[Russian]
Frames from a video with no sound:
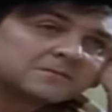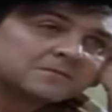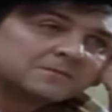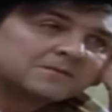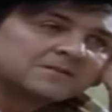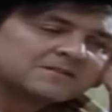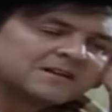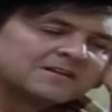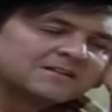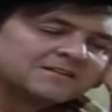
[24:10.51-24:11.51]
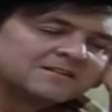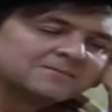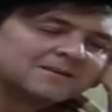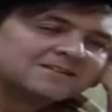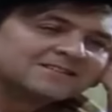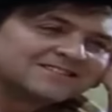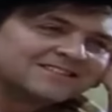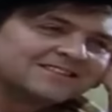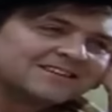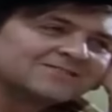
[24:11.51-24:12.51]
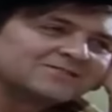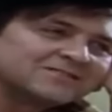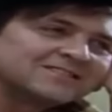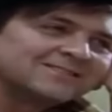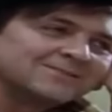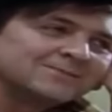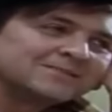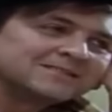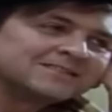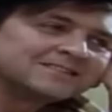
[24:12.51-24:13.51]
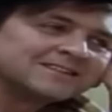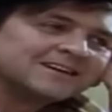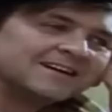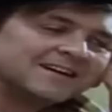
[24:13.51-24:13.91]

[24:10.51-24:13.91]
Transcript: Мы перестали делать большие хорошие глупости.